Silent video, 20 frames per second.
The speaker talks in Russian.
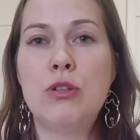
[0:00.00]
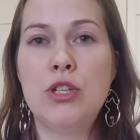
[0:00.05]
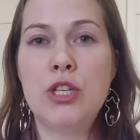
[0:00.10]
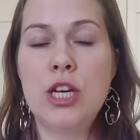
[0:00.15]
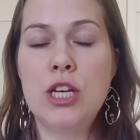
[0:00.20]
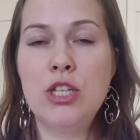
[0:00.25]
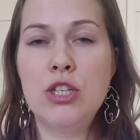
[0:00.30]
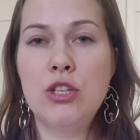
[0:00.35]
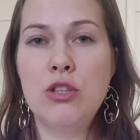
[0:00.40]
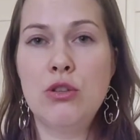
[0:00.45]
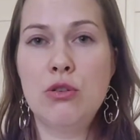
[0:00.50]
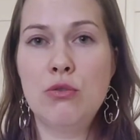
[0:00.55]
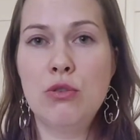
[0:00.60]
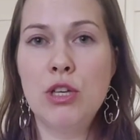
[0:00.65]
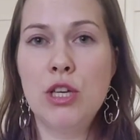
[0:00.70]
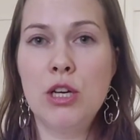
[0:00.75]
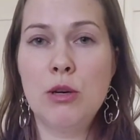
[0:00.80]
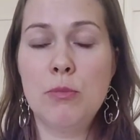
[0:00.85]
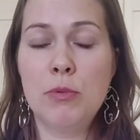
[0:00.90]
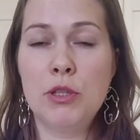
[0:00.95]
чаще
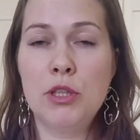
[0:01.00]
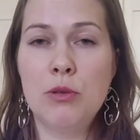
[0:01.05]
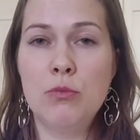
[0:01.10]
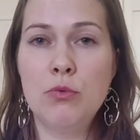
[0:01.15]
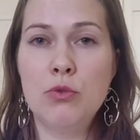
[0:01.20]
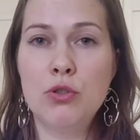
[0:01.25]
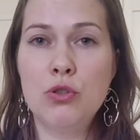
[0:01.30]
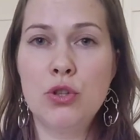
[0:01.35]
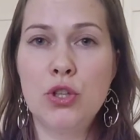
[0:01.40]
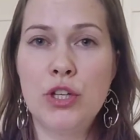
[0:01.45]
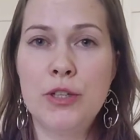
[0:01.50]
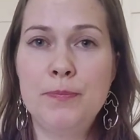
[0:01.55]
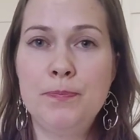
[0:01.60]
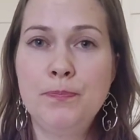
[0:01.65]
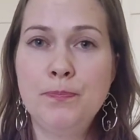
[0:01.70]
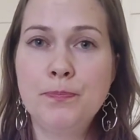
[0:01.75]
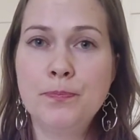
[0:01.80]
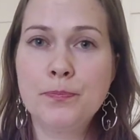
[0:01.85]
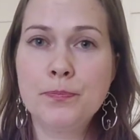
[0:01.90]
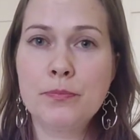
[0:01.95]
других, потому что
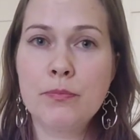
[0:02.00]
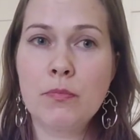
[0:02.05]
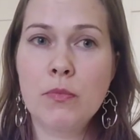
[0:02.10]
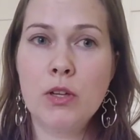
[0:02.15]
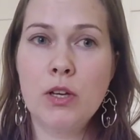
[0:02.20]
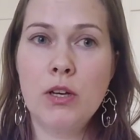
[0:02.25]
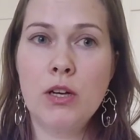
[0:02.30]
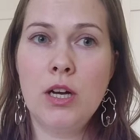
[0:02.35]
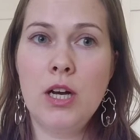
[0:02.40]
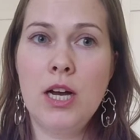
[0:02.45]
э,